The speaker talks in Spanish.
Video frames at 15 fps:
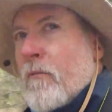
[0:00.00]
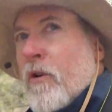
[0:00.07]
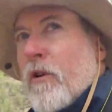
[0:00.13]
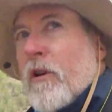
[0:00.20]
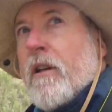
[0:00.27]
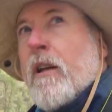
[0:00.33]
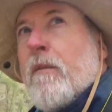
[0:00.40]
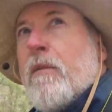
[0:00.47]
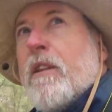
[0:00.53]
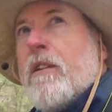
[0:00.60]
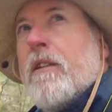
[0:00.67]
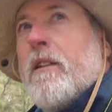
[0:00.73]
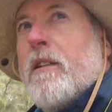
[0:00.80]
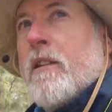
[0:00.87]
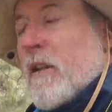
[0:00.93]

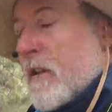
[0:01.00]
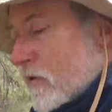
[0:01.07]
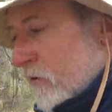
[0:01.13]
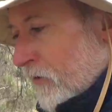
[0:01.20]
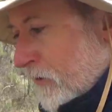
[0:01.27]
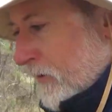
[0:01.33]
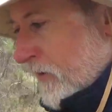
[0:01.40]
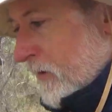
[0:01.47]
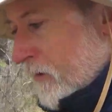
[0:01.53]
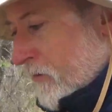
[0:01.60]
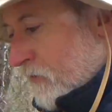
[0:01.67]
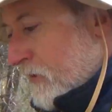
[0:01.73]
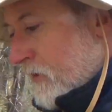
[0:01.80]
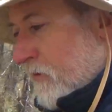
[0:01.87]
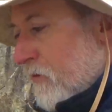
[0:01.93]
modernamente se reconoce
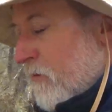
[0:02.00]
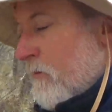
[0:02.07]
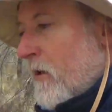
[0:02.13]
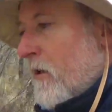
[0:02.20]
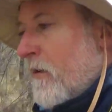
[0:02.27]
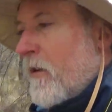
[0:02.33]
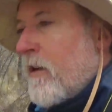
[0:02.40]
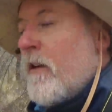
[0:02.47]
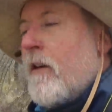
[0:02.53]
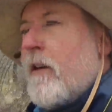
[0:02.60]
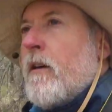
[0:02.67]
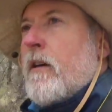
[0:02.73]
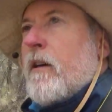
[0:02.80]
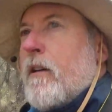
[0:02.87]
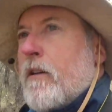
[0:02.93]
con el nombre de
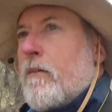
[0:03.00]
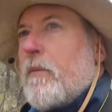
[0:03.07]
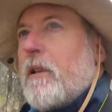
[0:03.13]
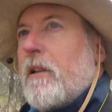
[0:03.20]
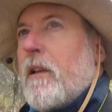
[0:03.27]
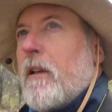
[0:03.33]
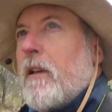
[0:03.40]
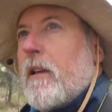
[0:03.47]
límite